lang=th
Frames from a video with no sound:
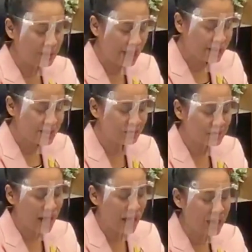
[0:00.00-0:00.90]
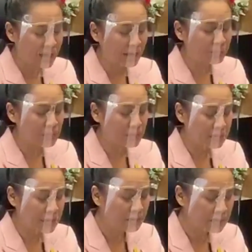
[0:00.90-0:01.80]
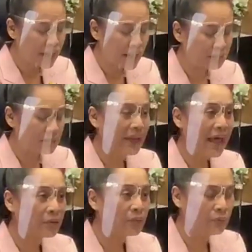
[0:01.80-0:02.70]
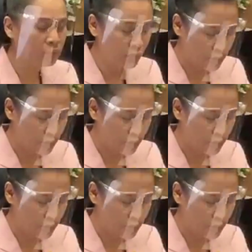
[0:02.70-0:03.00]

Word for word: และเยียวยาให้กับนักเรียนและครูโด